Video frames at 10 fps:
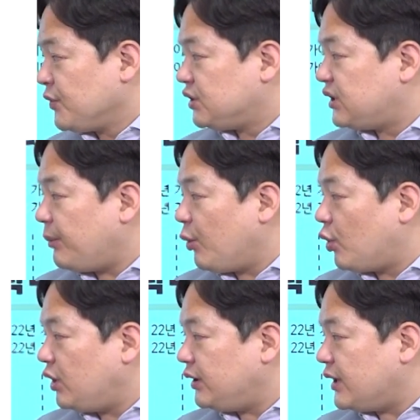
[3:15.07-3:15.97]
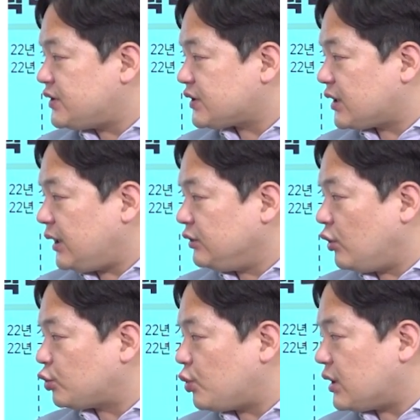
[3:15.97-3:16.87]
그 다음에 원래 예측한
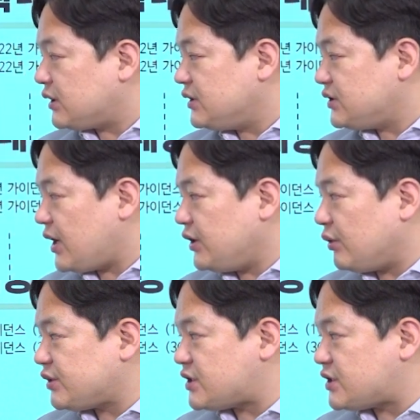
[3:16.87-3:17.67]
것과 큰 차이 없이